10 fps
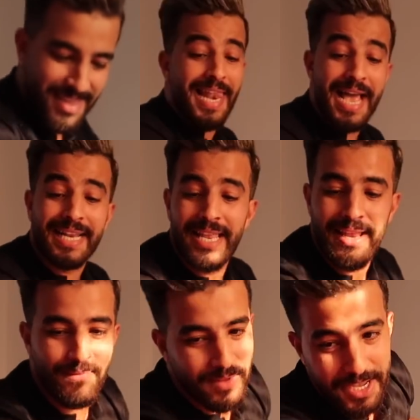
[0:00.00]
الاكل
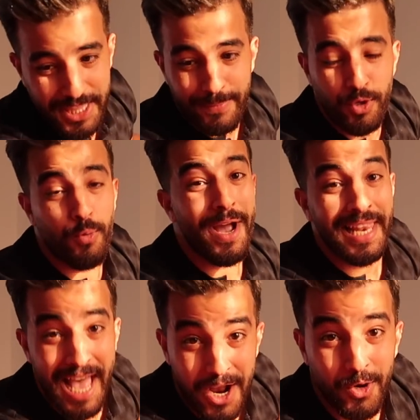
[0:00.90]
الدبدوب
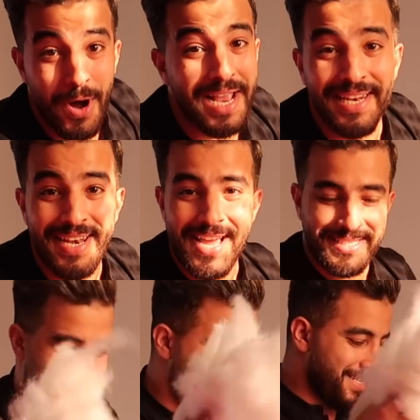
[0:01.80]
واكل اكل واكل
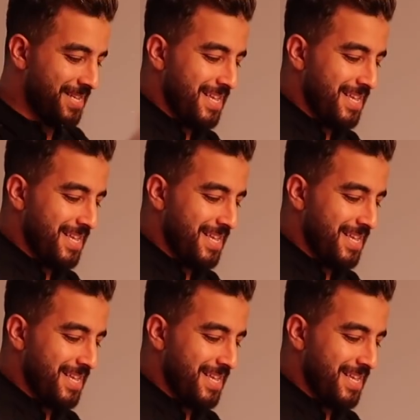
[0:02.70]
الناس